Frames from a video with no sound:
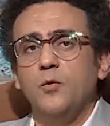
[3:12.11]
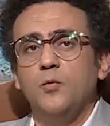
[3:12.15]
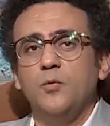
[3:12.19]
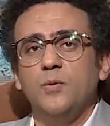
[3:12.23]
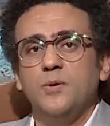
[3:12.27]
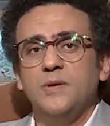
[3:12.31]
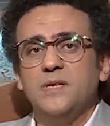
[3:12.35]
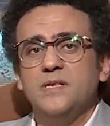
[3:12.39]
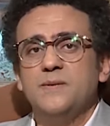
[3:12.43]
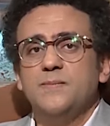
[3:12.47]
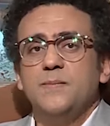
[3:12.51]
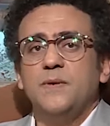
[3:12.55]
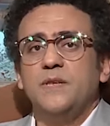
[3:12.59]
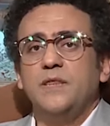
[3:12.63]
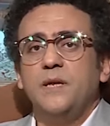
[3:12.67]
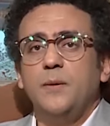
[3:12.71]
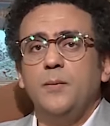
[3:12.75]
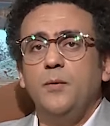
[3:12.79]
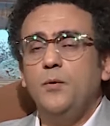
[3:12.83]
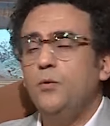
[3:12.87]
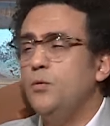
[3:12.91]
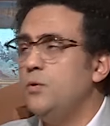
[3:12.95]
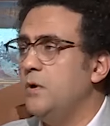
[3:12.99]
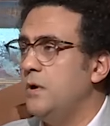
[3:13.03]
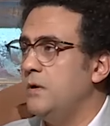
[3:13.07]
والناس
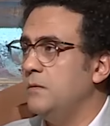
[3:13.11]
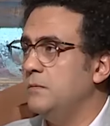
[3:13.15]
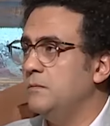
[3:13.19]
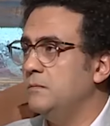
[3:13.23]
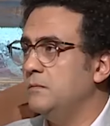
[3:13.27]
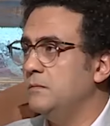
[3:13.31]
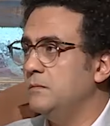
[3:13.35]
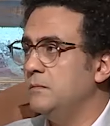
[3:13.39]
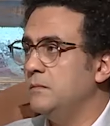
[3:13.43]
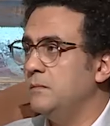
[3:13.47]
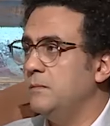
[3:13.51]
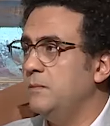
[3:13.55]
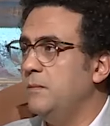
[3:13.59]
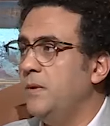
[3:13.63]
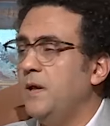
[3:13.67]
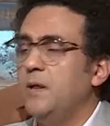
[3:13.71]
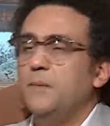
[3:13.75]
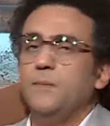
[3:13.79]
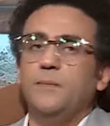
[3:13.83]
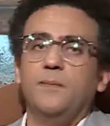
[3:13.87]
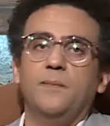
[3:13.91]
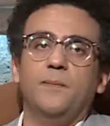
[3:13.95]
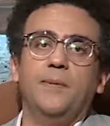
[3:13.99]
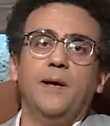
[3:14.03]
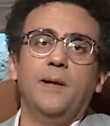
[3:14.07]
بيتابعوها بل
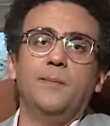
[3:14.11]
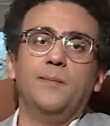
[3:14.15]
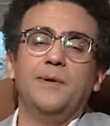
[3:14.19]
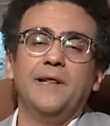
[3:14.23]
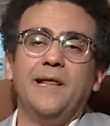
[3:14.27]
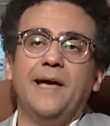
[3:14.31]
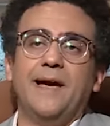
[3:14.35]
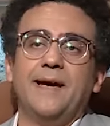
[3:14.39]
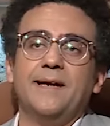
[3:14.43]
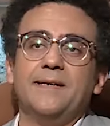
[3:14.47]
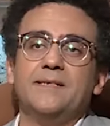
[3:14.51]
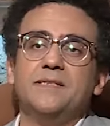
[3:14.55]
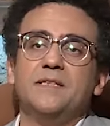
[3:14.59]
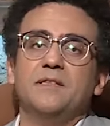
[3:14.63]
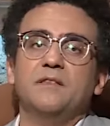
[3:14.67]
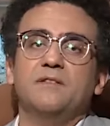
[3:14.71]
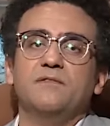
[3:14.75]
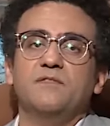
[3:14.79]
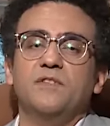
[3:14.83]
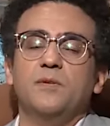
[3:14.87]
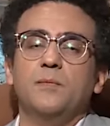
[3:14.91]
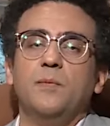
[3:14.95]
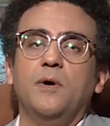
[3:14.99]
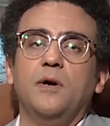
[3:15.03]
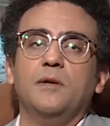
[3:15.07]
بل بالعكس ان
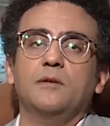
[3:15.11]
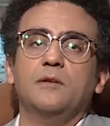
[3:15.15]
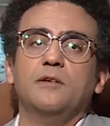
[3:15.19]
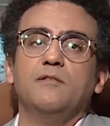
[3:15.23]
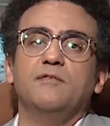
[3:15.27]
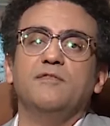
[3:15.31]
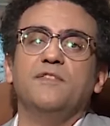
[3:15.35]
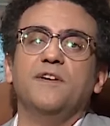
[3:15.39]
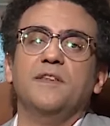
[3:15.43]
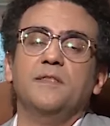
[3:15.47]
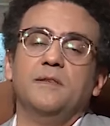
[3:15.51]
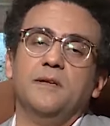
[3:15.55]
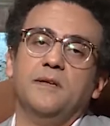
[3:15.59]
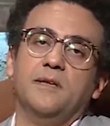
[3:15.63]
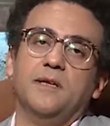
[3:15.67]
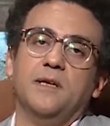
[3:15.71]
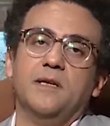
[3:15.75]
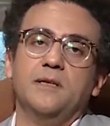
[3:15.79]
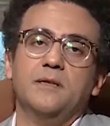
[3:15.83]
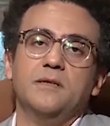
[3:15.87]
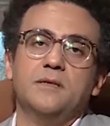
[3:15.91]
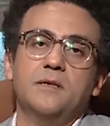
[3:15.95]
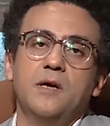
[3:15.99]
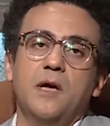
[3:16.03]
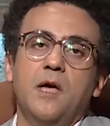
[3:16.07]
في بعض الفنانات